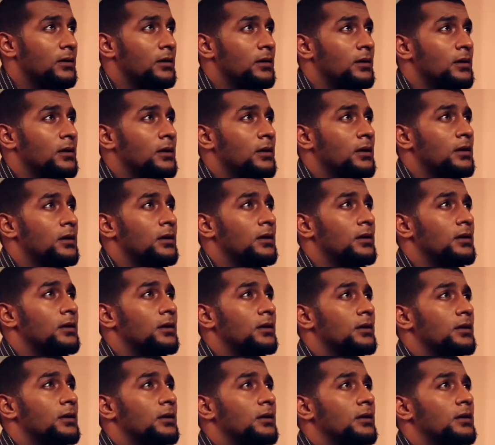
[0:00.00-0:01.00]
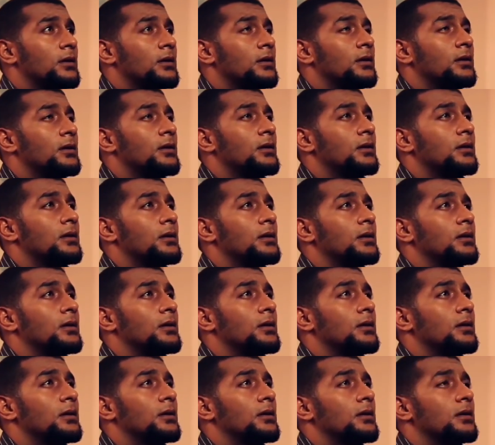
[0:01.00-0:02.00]
الأدب الثاني
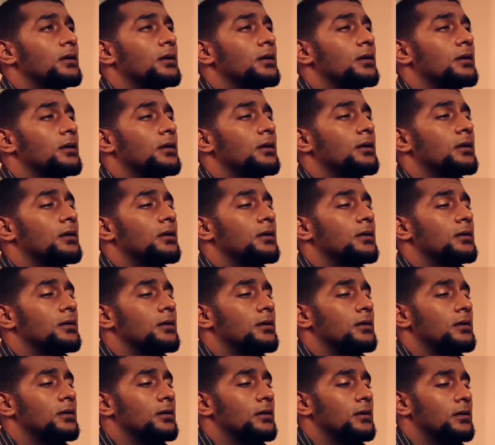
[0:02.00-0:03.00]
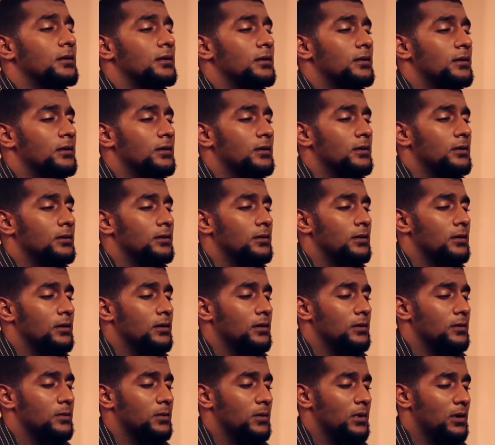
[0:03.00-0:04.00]
أن ندعو
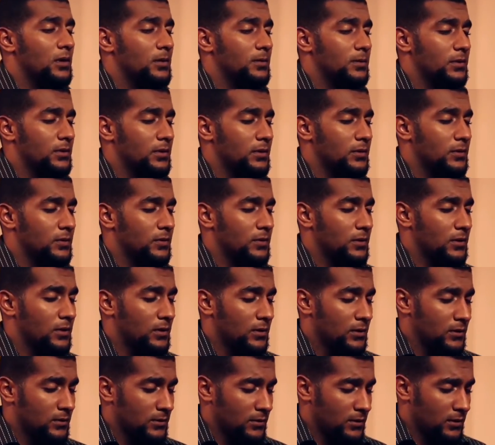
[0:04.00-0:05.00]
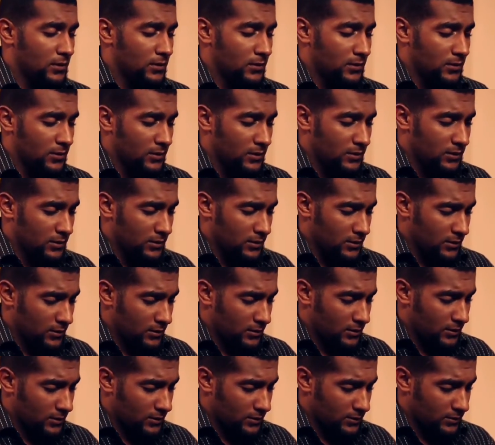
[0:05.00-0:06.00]
الله سبحانه وتعالى
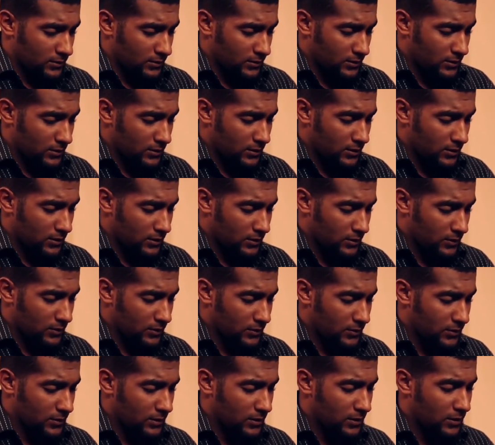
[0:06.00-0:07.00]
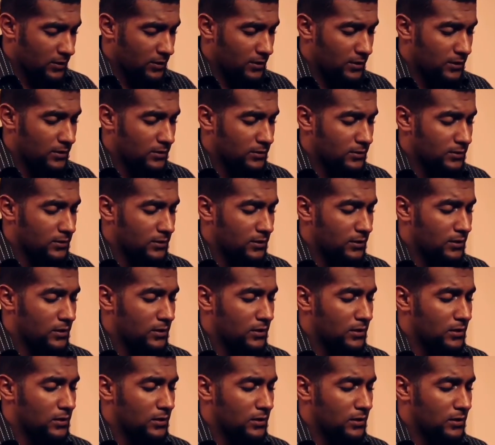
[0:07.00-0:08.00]
بصوت خافت
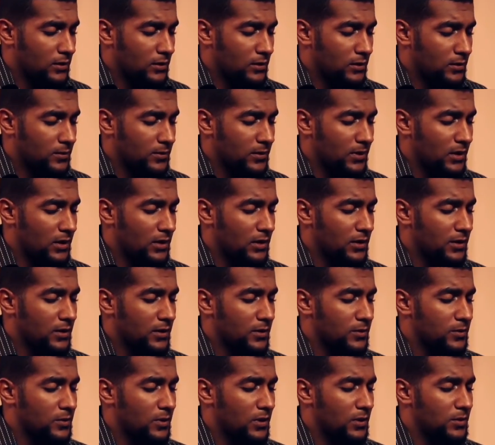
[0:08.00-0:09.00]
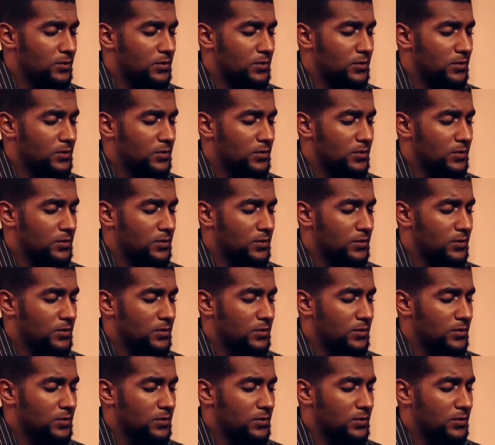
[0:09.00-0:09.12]
بين الجهر